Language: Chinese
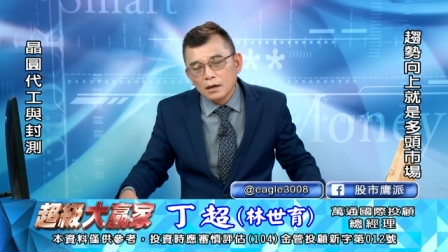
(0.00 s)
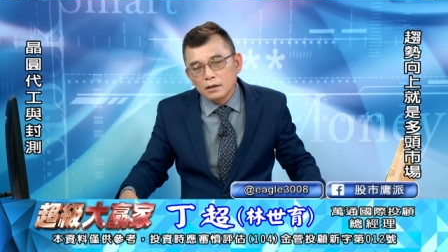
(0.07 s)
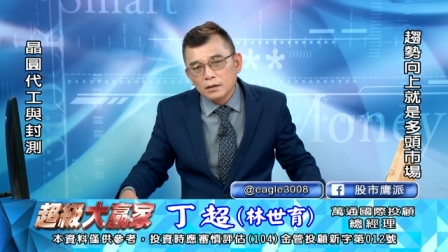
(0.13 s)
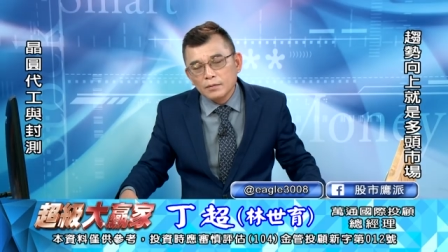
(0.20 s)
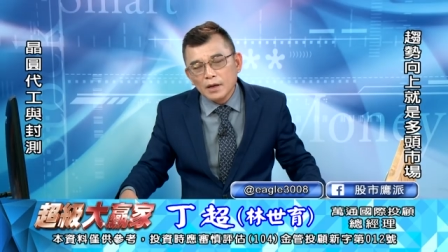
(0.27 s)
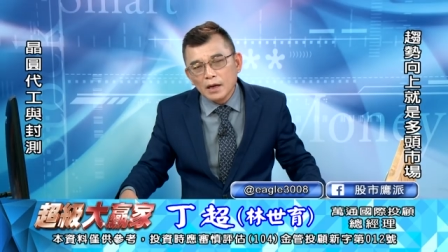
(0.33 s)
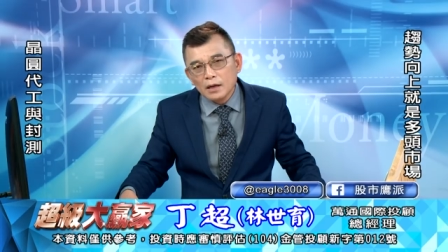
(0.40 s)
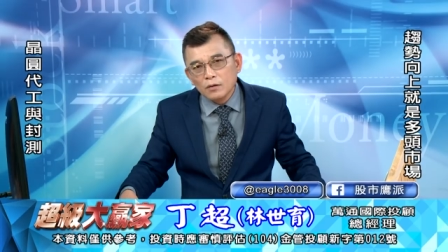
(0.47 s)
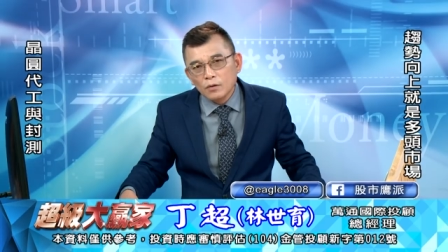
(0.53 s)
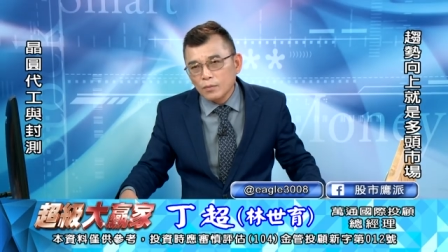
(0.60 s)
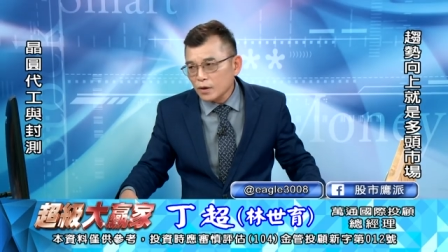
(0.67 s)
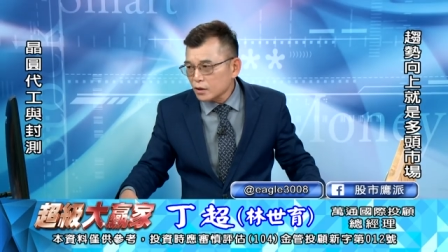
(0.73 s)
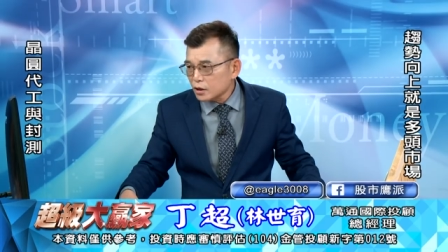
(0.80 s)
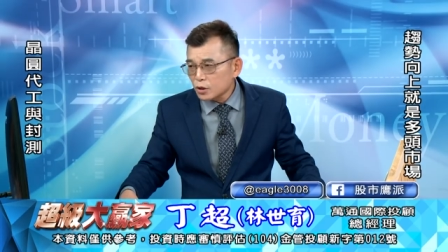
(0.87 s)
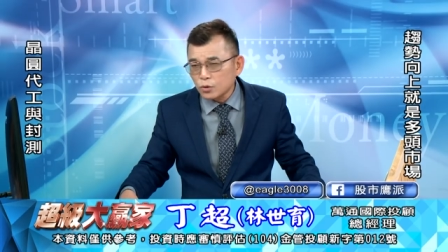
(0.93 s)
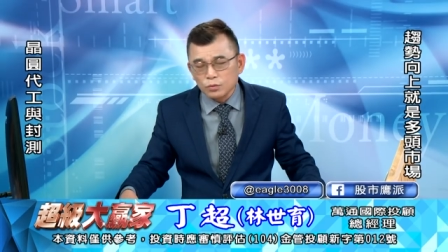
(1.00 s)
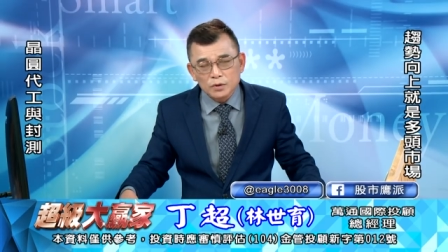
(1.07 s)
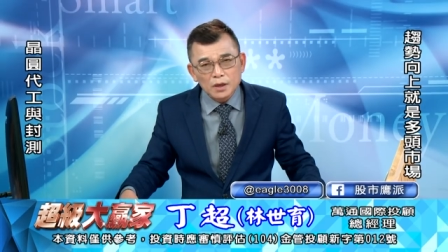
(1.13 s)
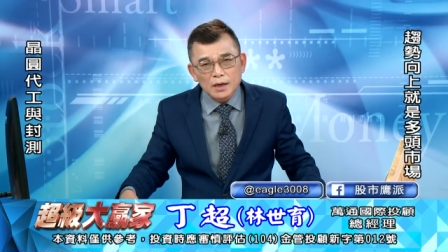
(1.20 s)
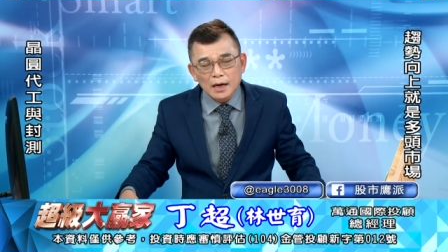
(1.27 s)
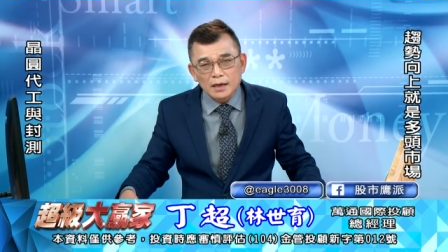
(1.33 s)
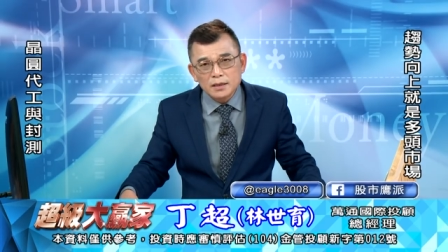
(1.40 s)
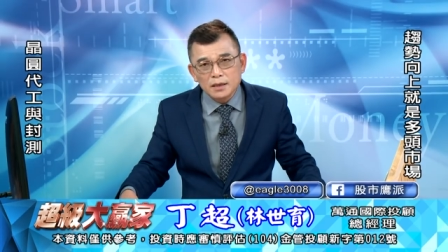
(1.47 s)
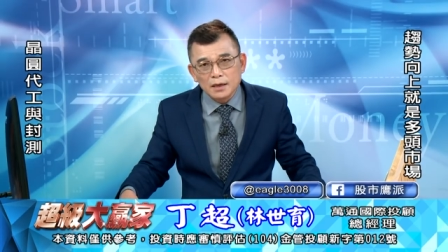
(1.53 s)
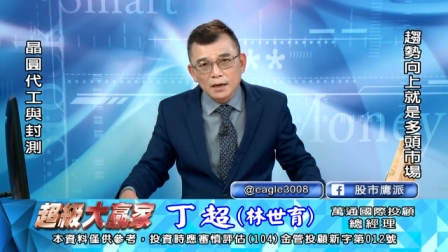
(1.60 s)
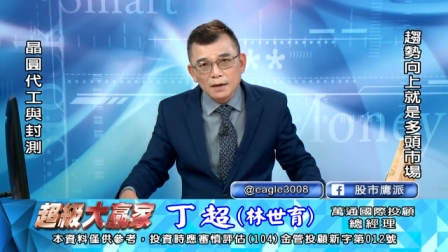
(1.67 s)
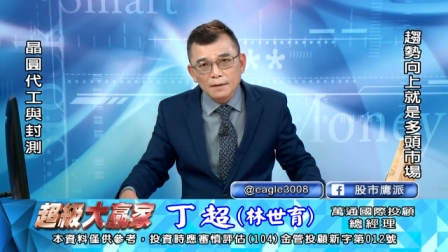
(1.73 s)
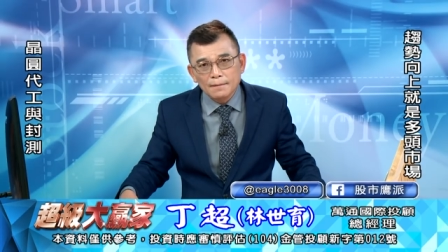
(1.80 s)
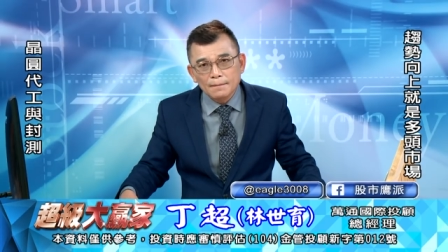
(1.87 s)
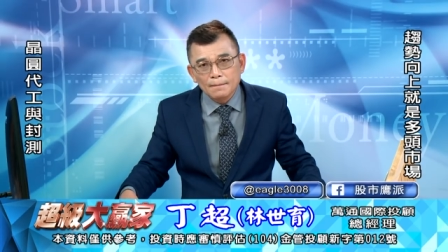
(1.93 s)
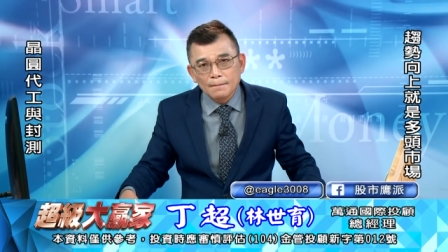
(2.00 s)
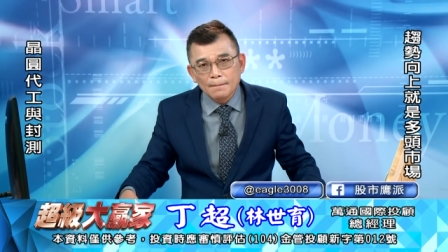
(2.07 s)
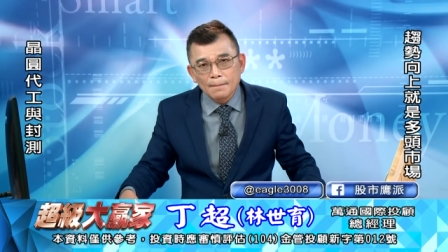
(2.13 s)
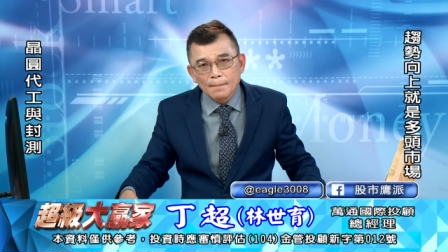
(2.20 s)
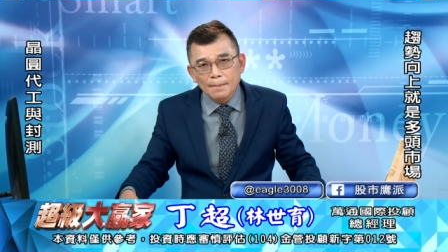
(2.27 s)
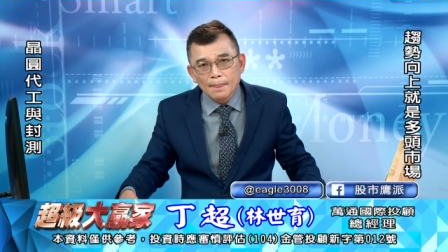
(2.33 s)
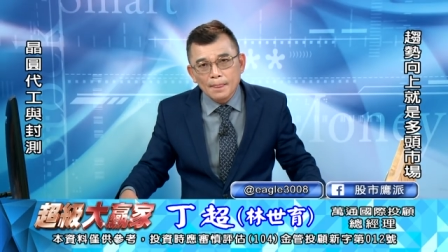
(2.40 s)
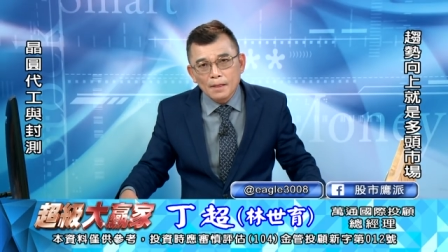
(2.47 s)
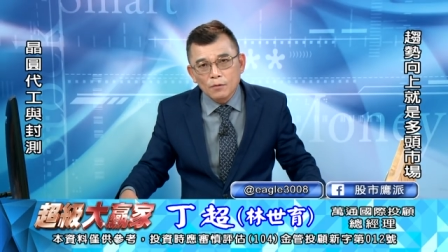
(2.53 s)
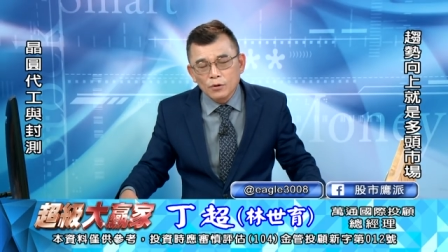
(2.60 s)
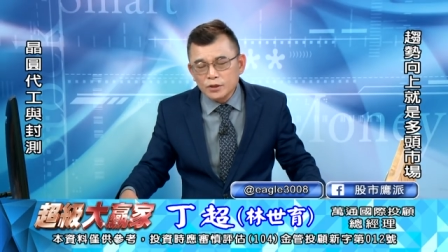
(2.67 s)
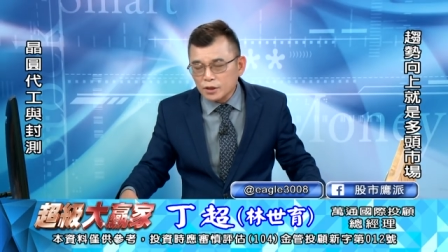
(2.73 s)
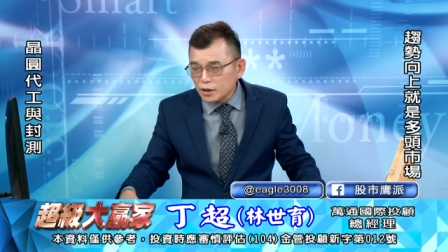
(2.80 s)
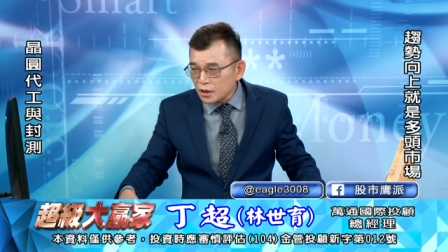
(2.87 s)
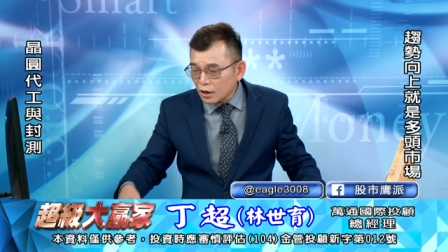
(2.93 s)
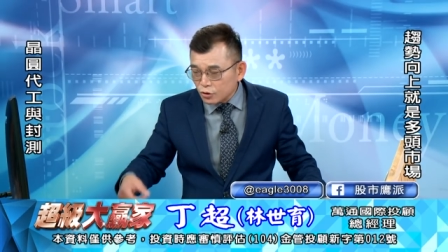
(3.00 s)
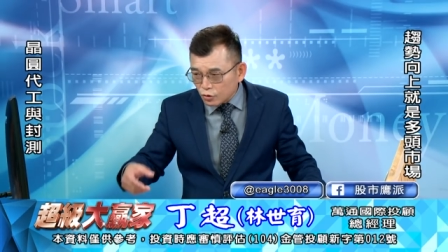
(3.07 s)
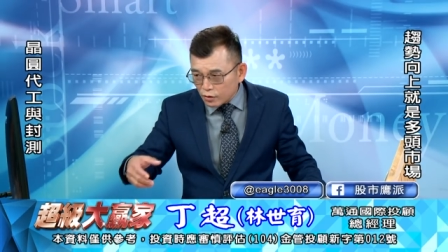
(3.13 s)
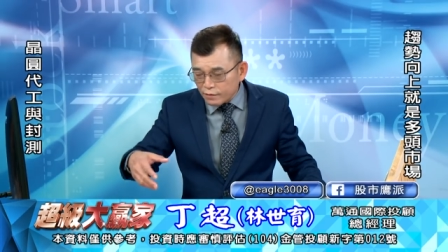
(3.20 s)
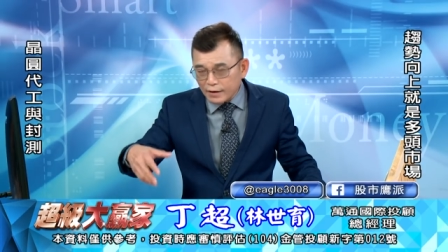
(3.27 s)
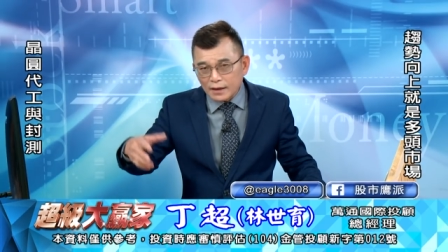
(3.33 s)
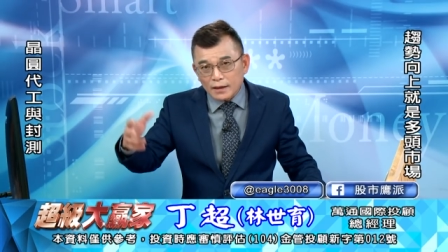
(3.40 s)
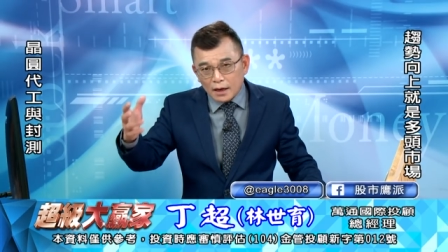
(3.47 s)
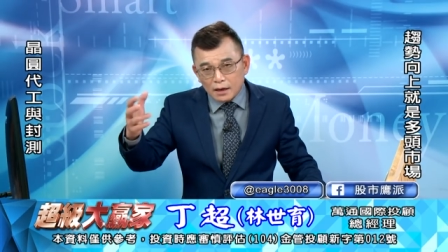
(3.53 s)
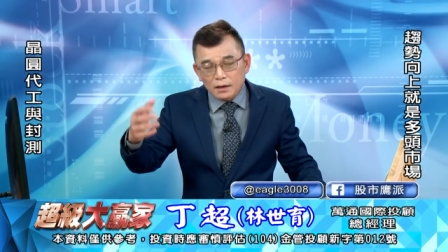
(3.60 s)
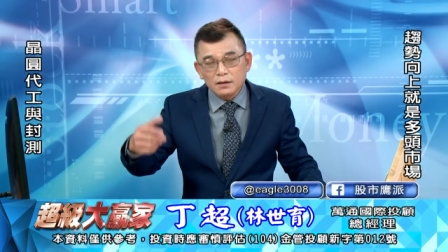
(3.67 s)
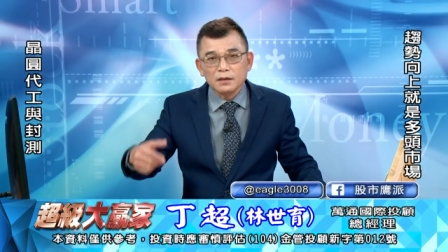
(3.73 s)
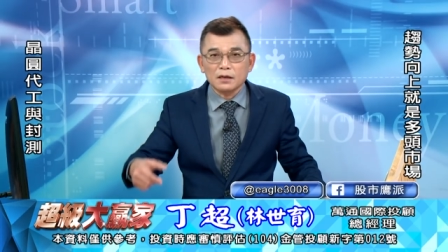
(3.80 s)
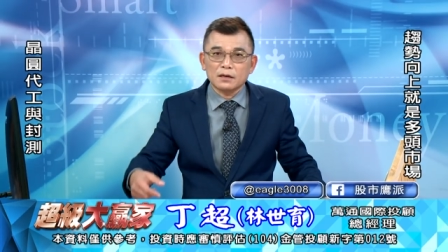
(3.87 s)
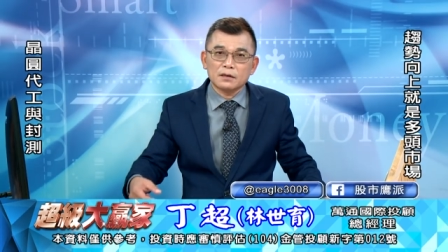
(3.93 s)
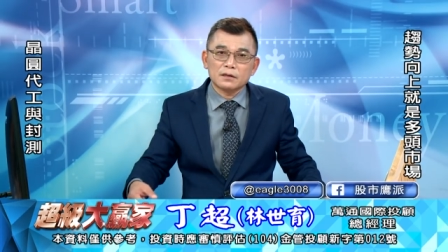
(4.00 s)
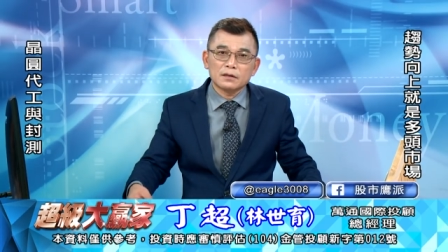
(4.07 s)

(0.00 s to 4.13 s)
对不对？我不能去赌这个行情啊。我只知道说会反弹而已啊。